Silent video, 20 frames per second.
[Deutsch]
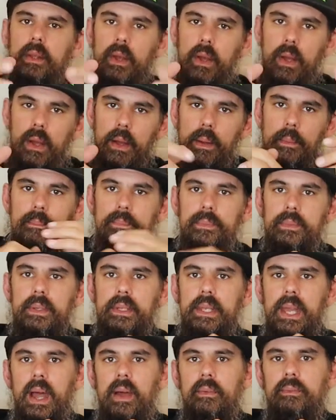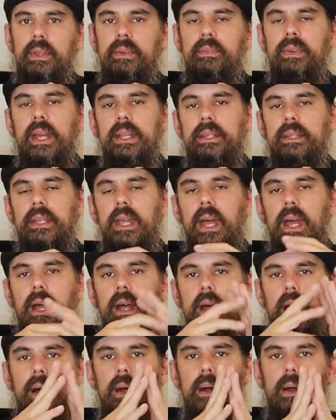ähm, ja, wir werden äh,
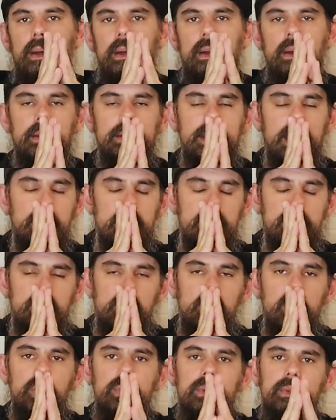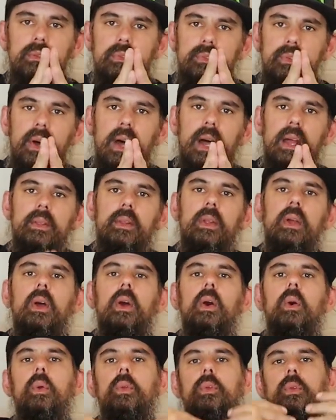dann zum Kunden fahren
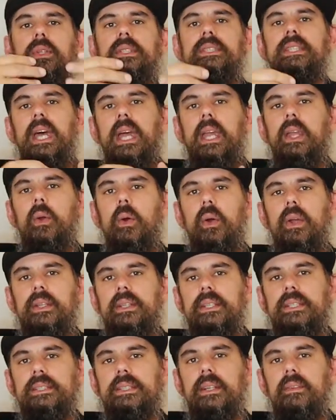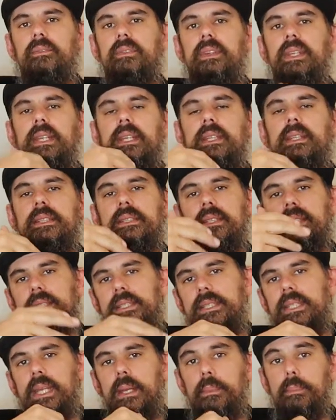und dort zeige ich euch das dann, wie ich das jetzt
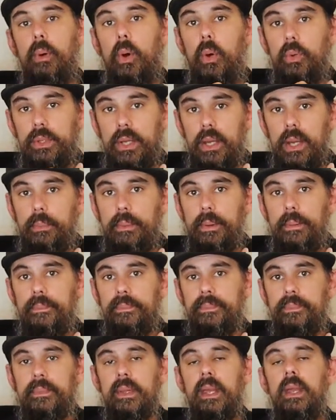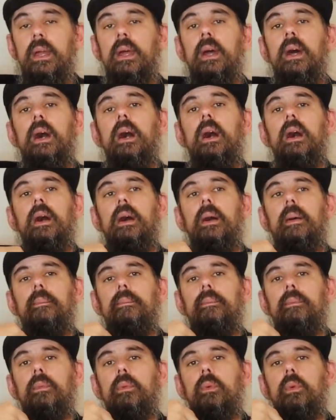hier gebaut habe.
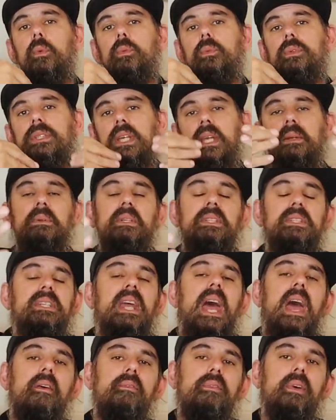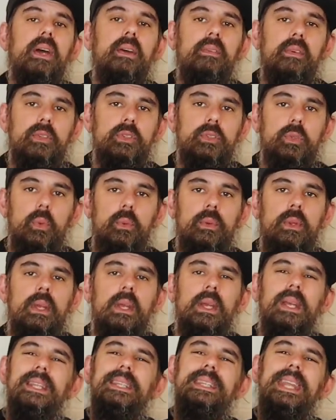Ähm, und zeige ich mal, das ist die einfache Version.
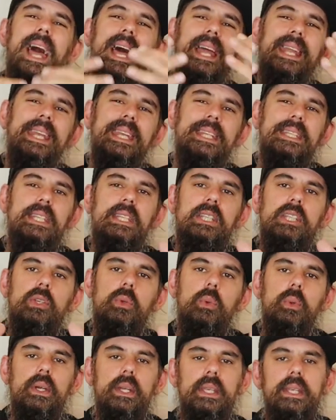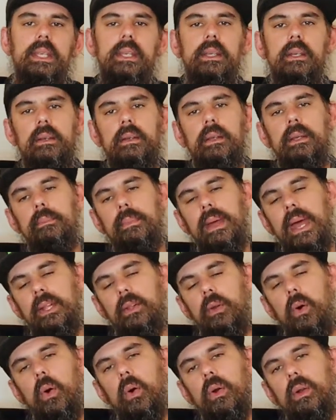Da geht die Theorie in
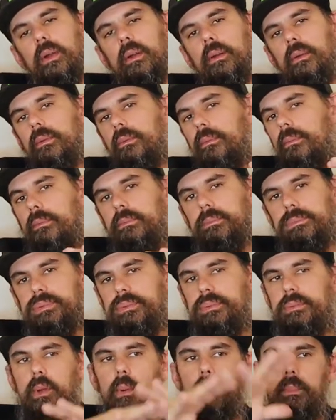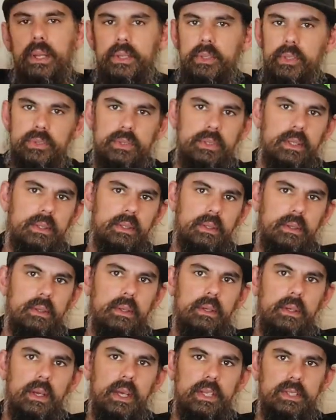meinen Augen pff, komplett auseinander.
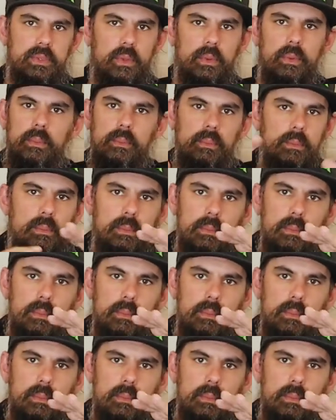Also